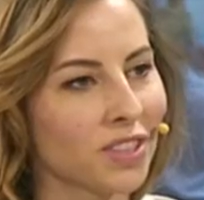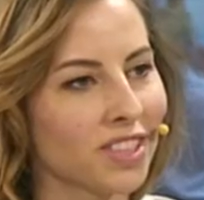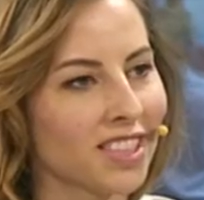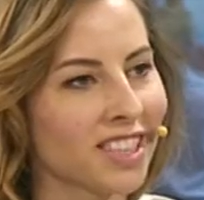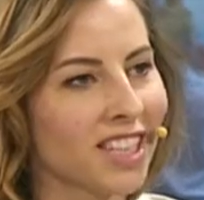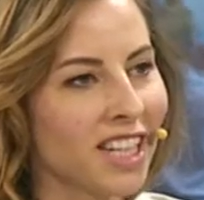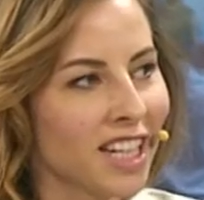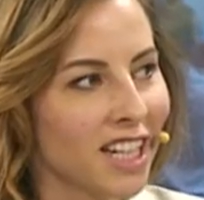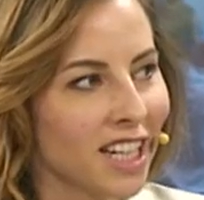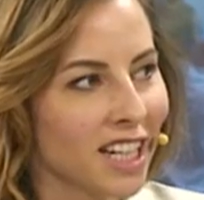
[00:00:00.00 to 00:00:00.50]

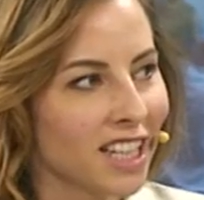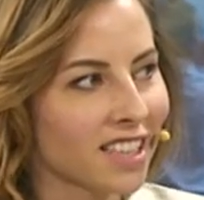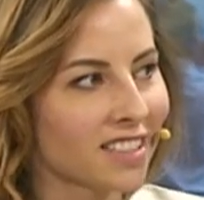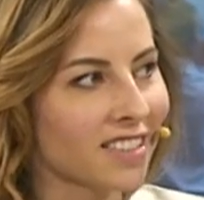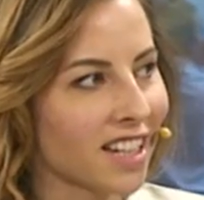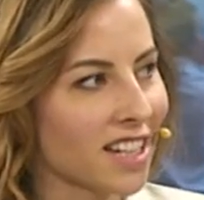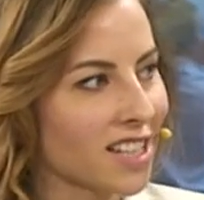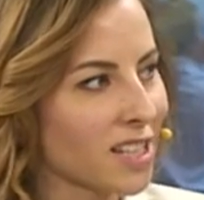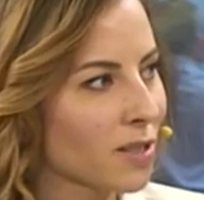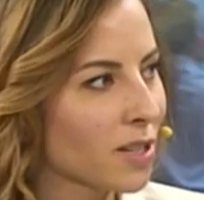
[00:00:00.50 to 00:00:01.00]
e, i
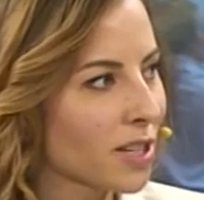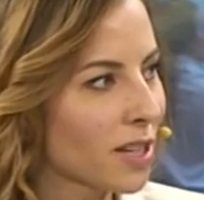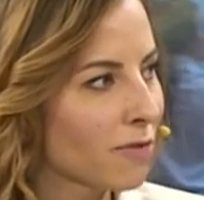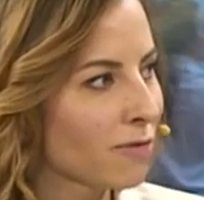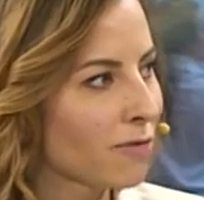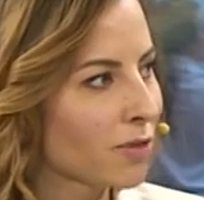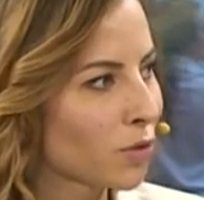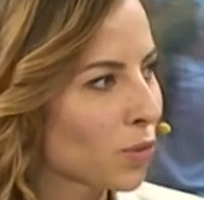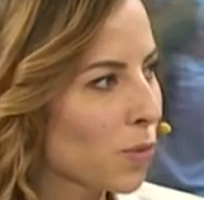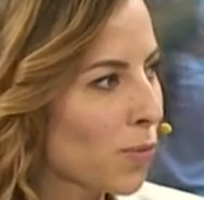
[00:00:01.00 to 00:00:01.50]
teraz
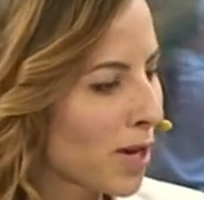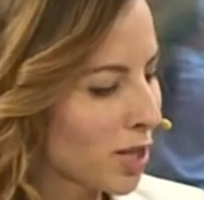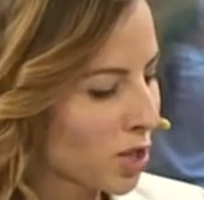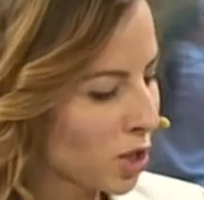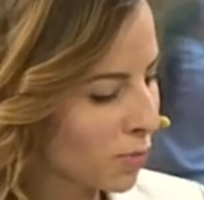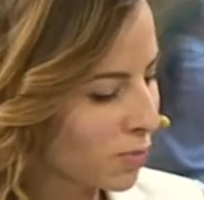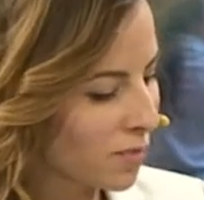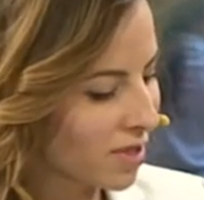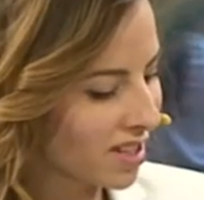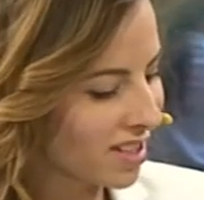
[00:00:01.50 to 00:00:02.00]

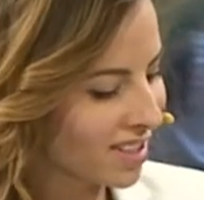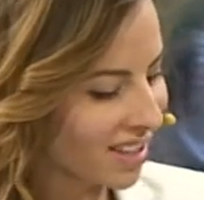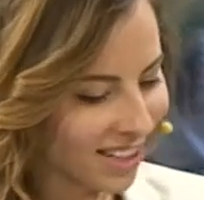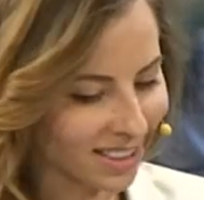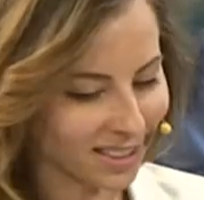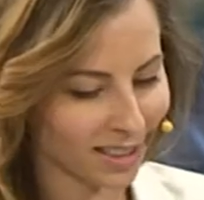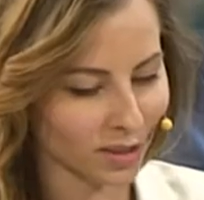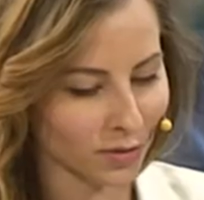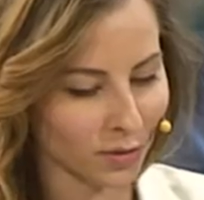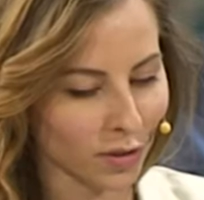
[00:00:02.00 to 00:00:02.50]
wytłumacz mi,
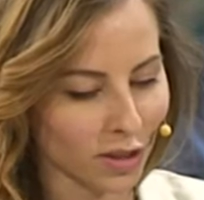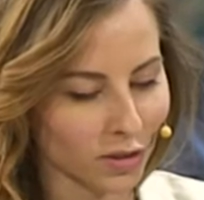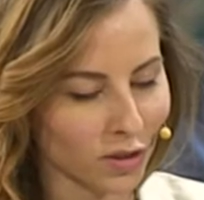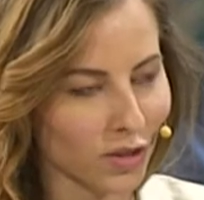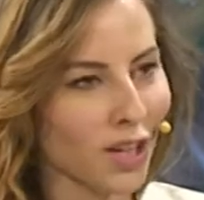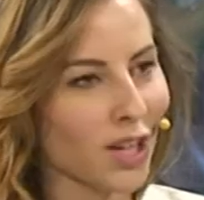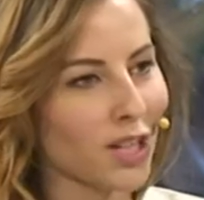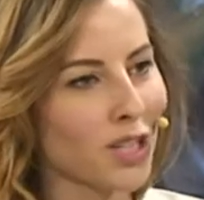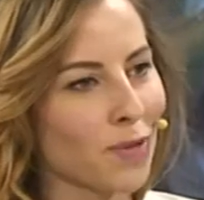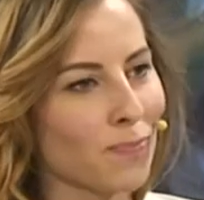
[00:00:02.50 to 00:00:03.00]
jak ta Twoja
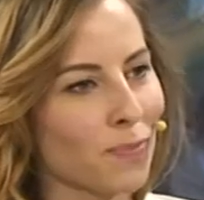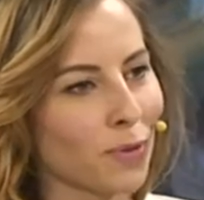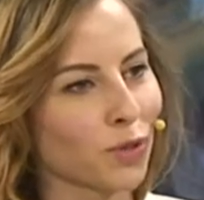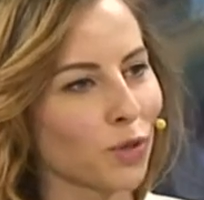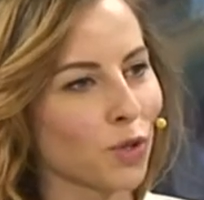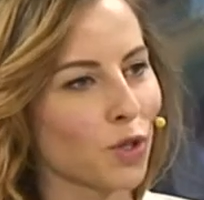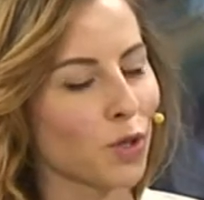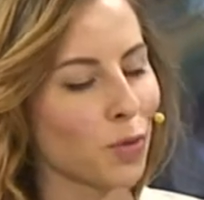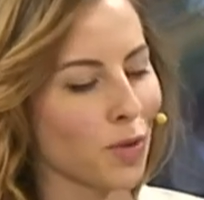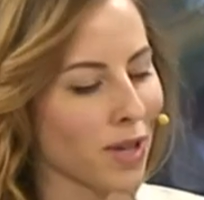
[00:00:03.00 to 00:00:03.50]
droga się
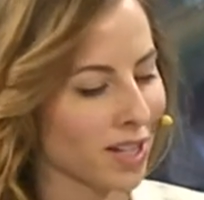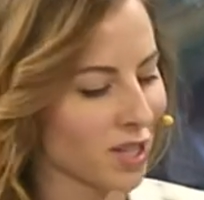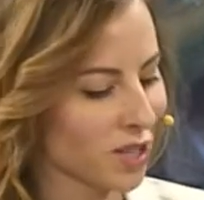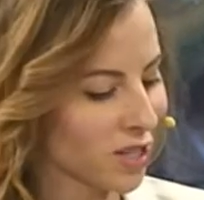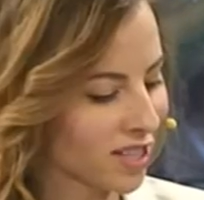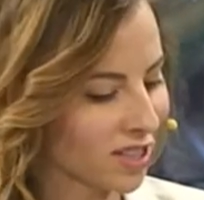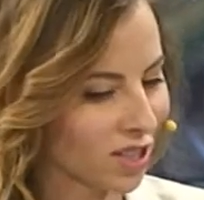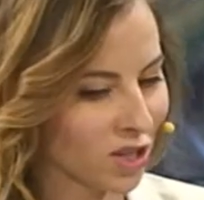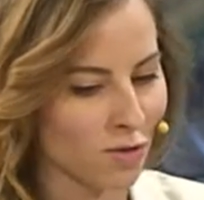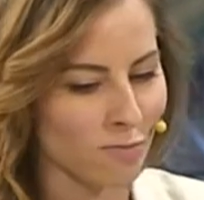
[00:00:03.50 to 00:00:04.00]
potoczyła, że
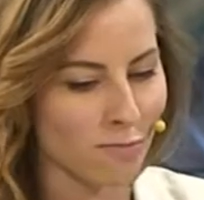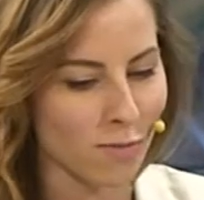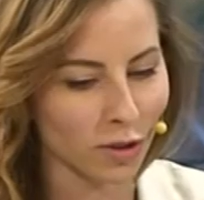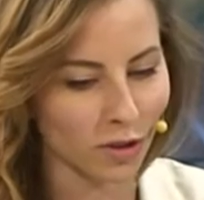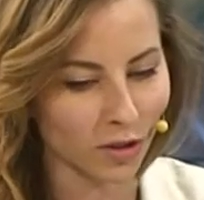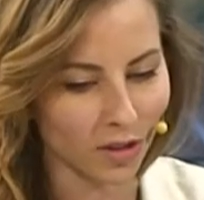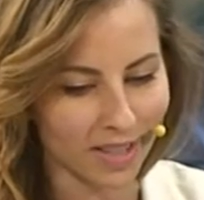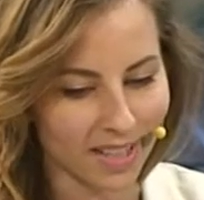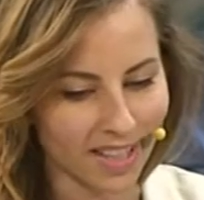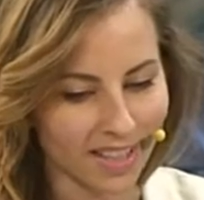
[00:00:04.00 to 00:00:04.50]
z tego
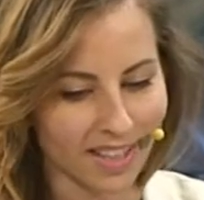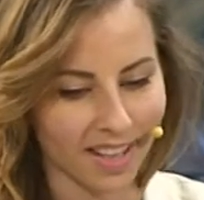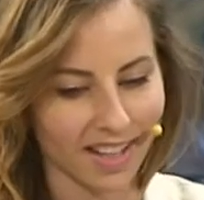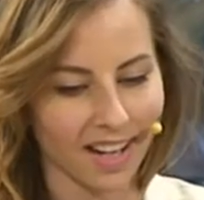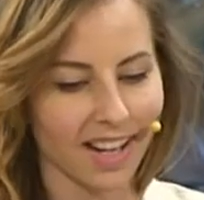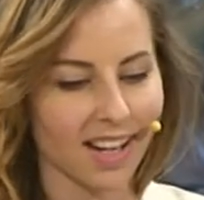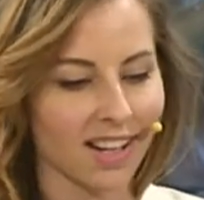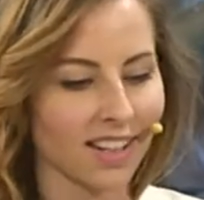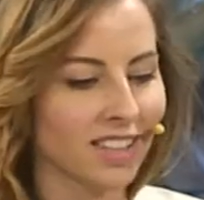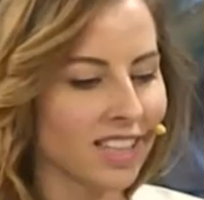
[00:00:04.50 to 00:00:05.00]

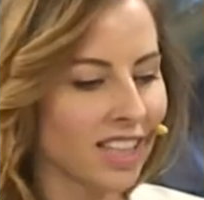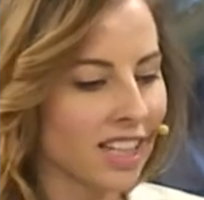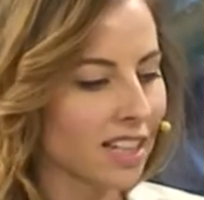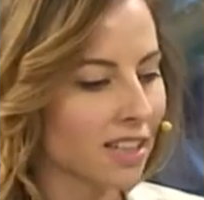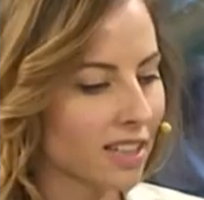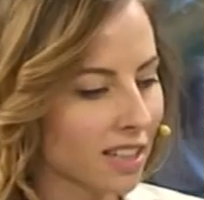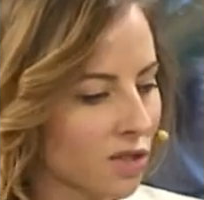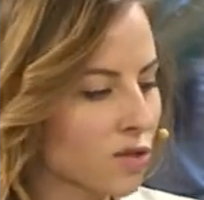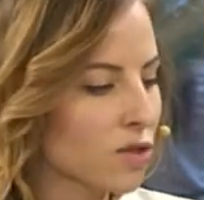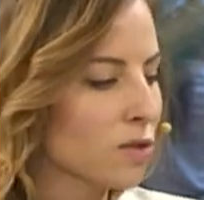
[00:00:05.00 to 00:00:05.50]
motocykla,
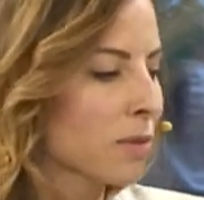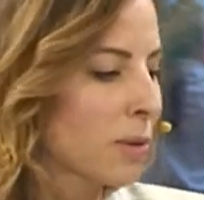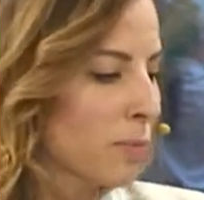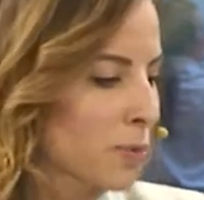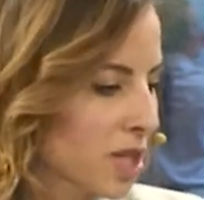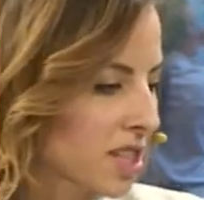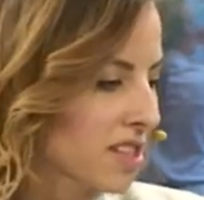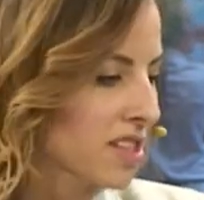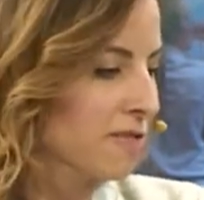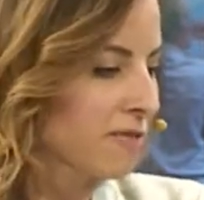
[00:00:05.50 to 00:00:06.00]
ja rozumiem
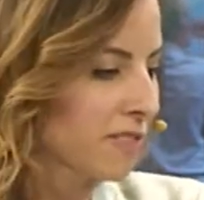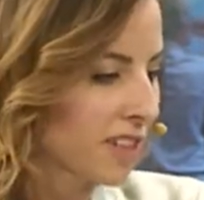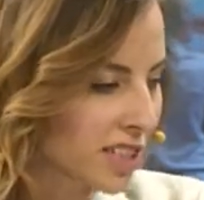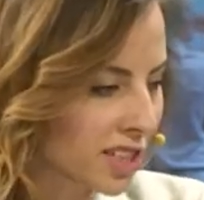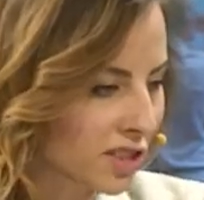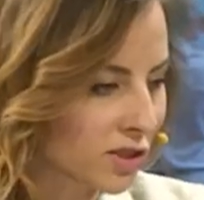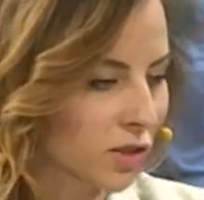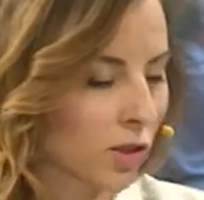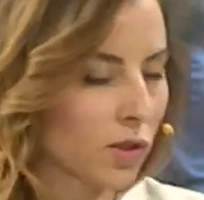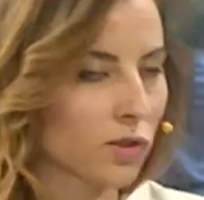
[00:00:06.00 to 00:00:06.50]
przez
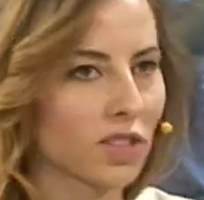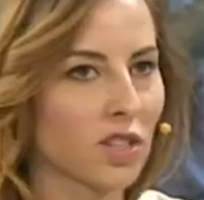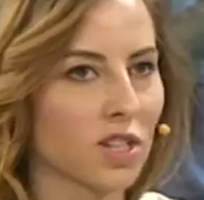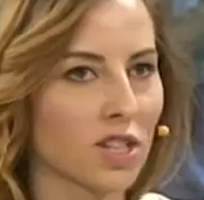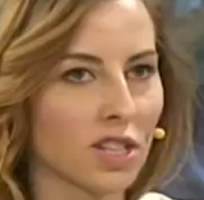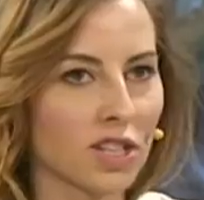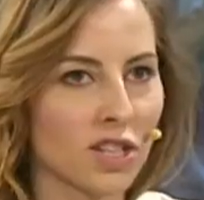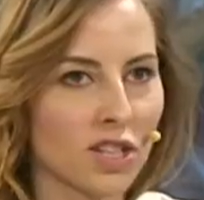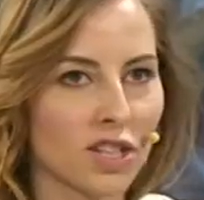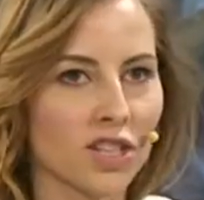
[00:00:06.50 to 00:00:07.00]
felietony,
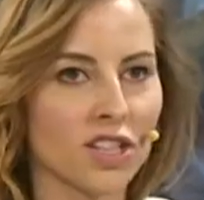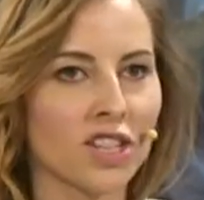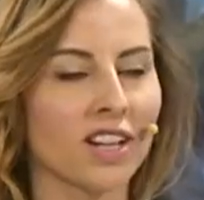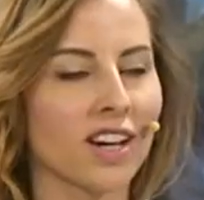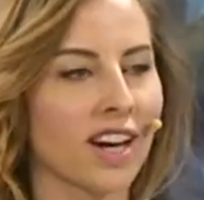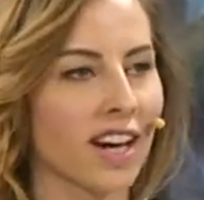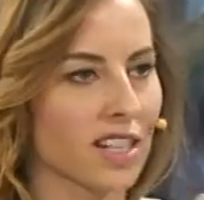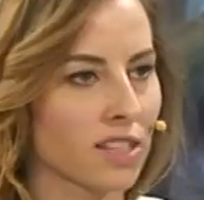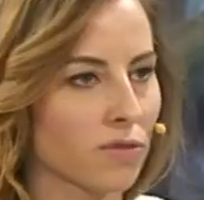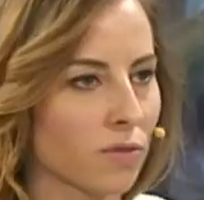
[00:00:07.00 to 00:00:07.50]
czyli
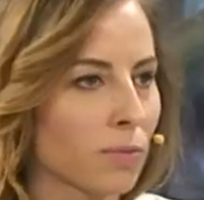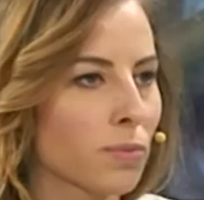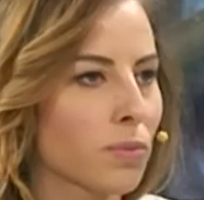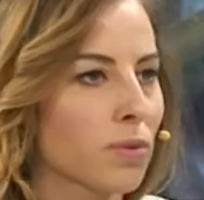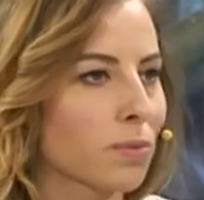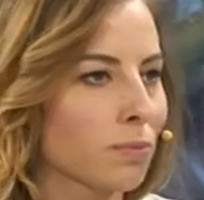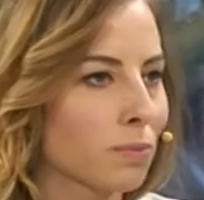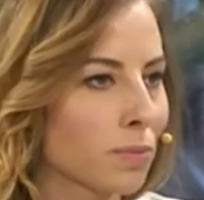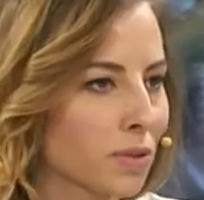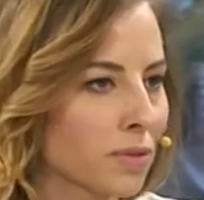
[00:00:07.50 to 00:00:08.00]
dziennikarstwo,
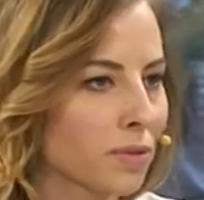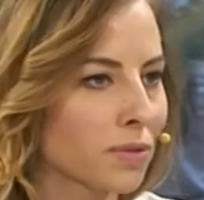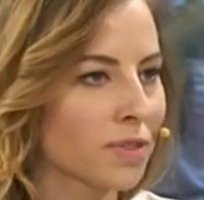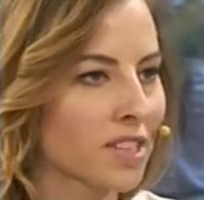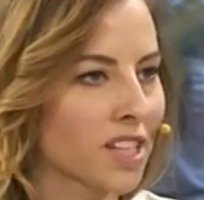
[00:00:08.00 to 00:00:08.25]
bo, tak. bo